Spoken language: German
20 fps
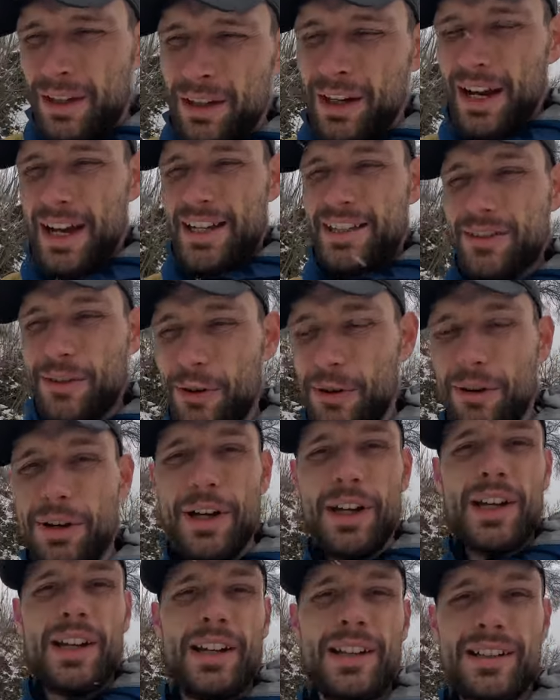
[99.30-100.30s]
also
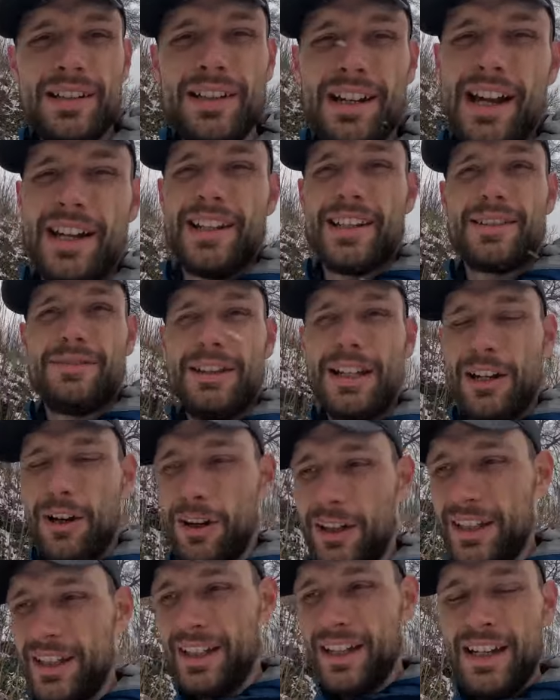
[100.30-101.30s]
kleines
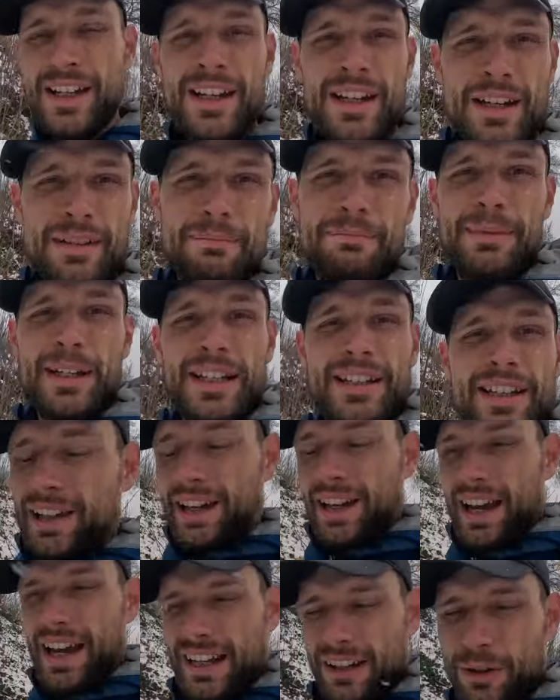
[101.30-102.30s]
Vlog mit
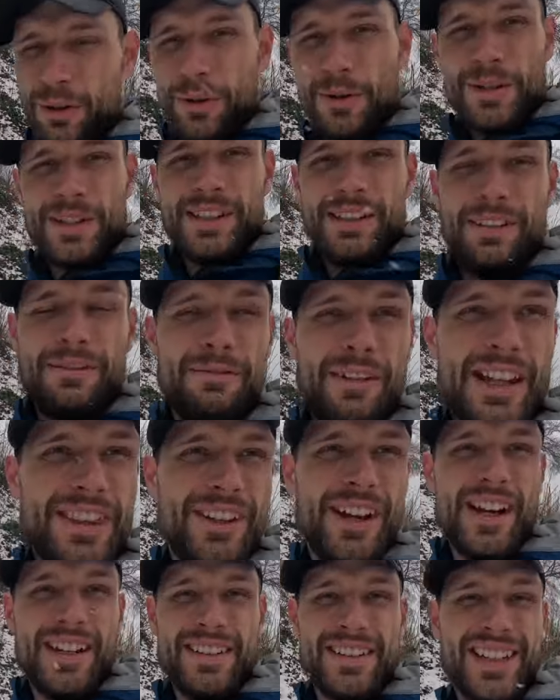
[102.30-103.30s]
einem großen
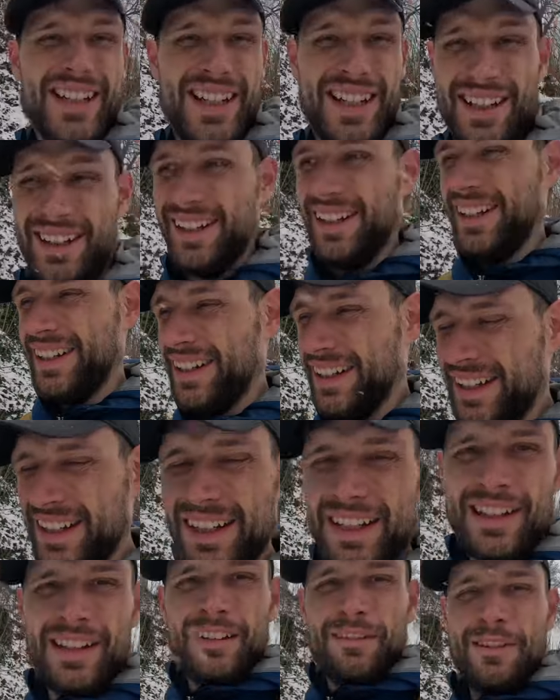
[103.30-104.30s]
Wanderanteil.
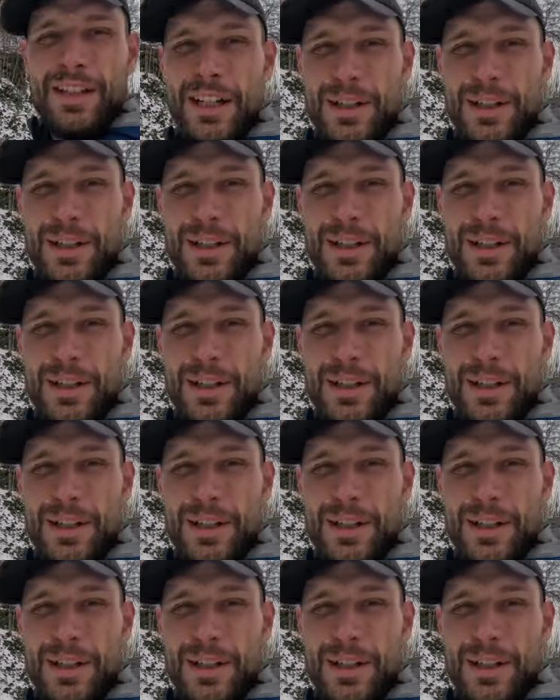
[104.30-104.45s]
Viel